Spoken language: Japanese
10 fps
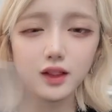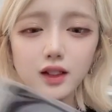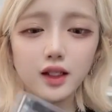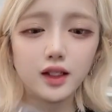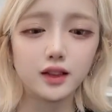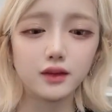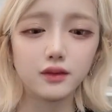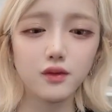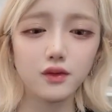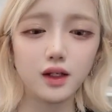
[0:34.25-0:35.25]
はい、
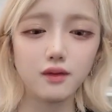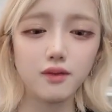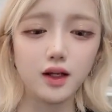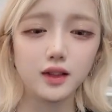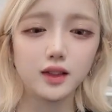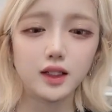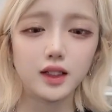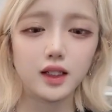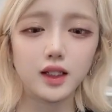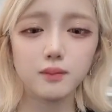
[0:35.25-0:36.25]
今回は、
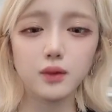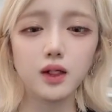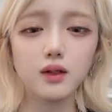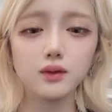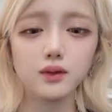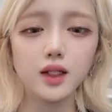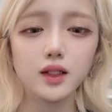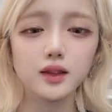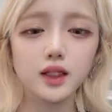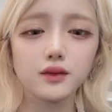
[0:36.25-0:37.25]
えー、ボカロのね、
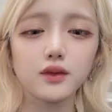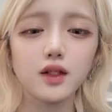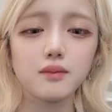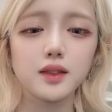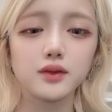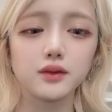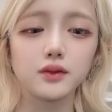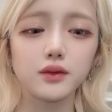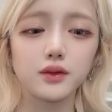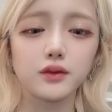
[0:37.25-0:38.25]
キャットラビングと
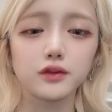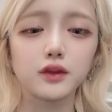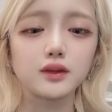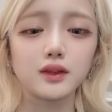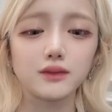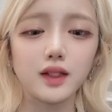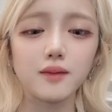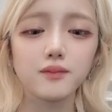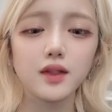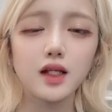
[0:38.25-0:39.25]
いうことだったので、
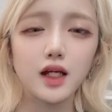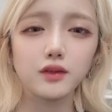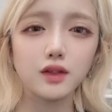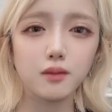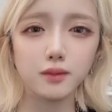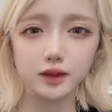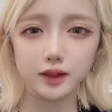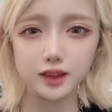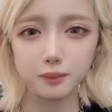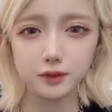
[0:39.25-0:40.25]
あの、頑張って
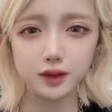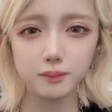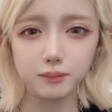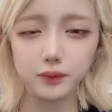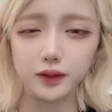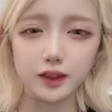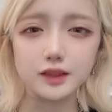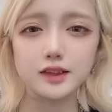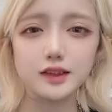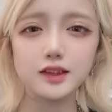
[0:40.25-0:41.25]
サムネっぽい感じ
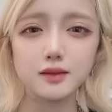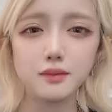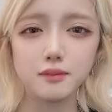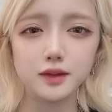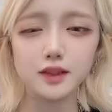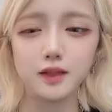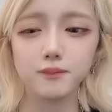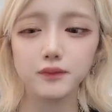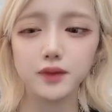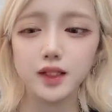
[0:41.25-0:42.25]
にしてみました。
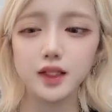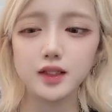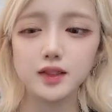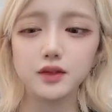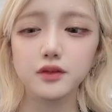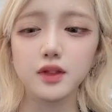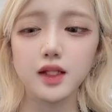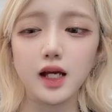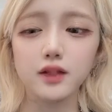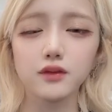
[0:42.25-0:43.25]
ちゃんとね、
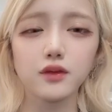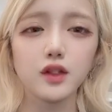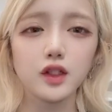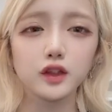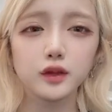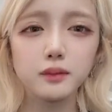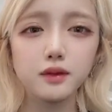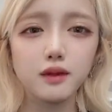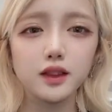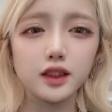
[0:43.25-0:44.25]
あの、首輪
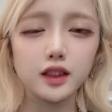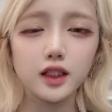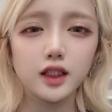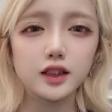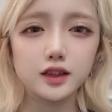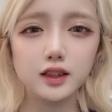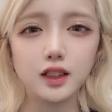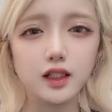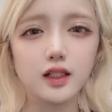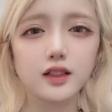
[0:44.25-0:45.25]
に繋
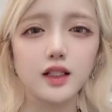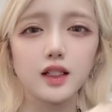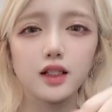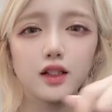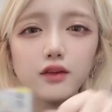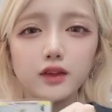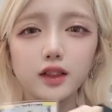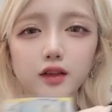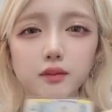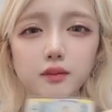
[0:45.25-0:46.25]
がれて、こうやって
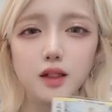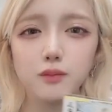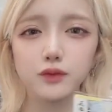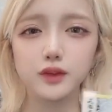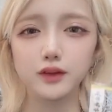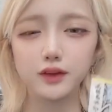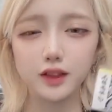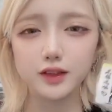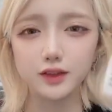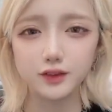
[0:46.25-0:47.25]
首輪持ってる感
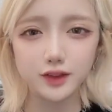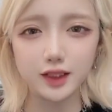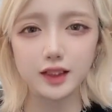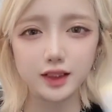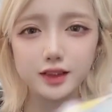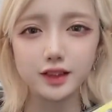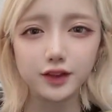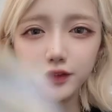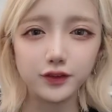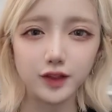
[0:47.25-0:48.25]
じのチキンにしてる
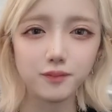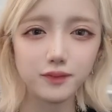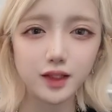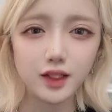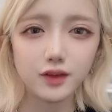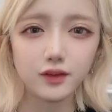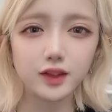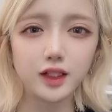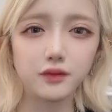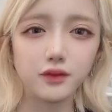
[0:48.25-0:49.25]
ので、これ
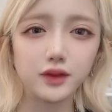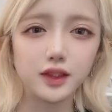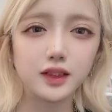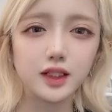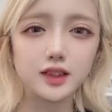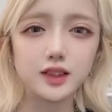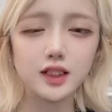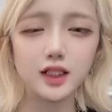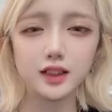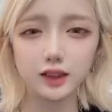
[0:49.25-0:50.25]
結構いい感じにで
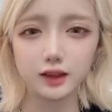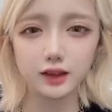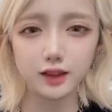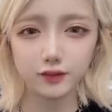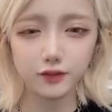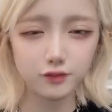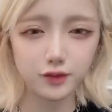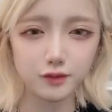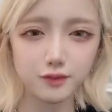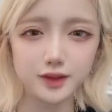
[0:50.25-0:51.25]
きたかなと思い
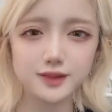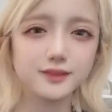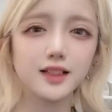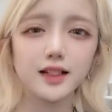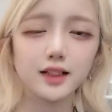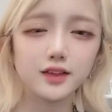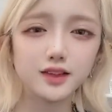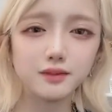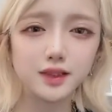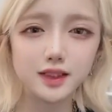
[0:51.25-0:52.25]
ます。楽しみ
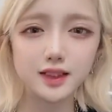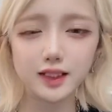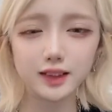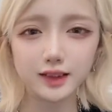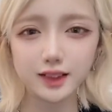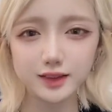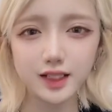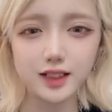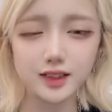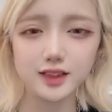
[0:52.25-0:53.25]
にしててください。い
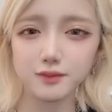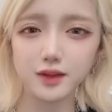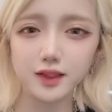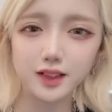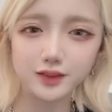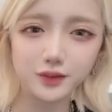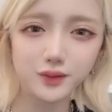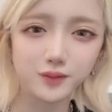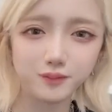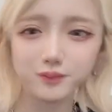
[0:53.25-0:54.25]
つもありがとう。
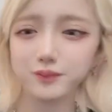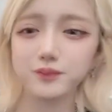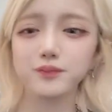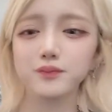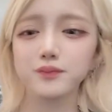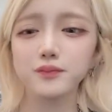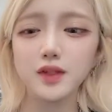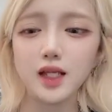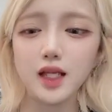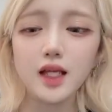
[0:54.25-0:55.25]

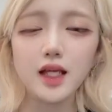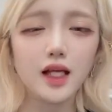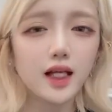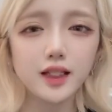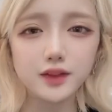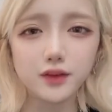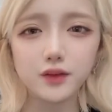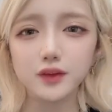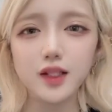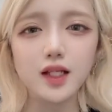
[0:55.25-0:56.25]
はい、ということ
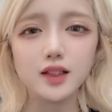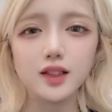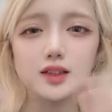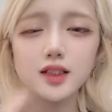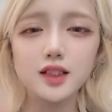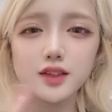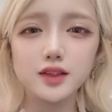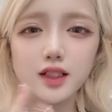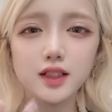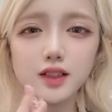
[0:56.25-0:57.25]
で、2月
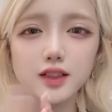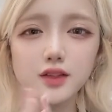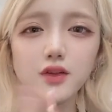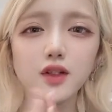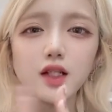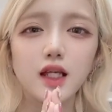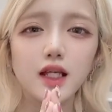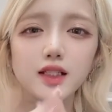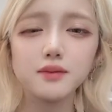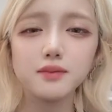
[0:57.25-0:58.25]
23日の
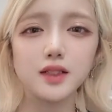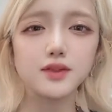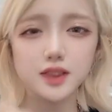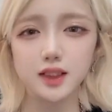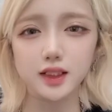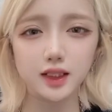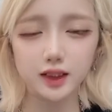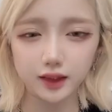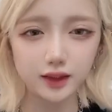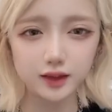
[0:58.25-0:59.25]
一部熱的買って
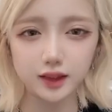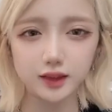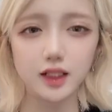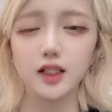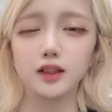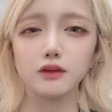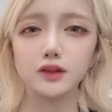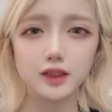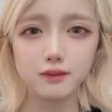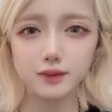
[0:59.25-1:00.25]
くださってありがとうござ
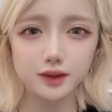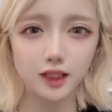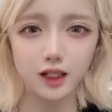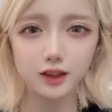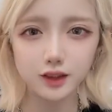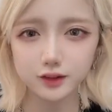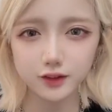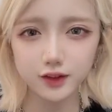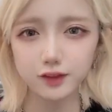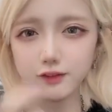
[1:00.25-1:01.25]
いました。それ
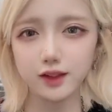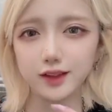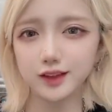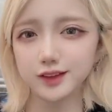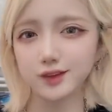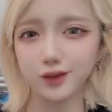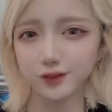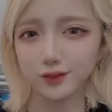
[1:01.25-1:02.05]
では、ネクスト。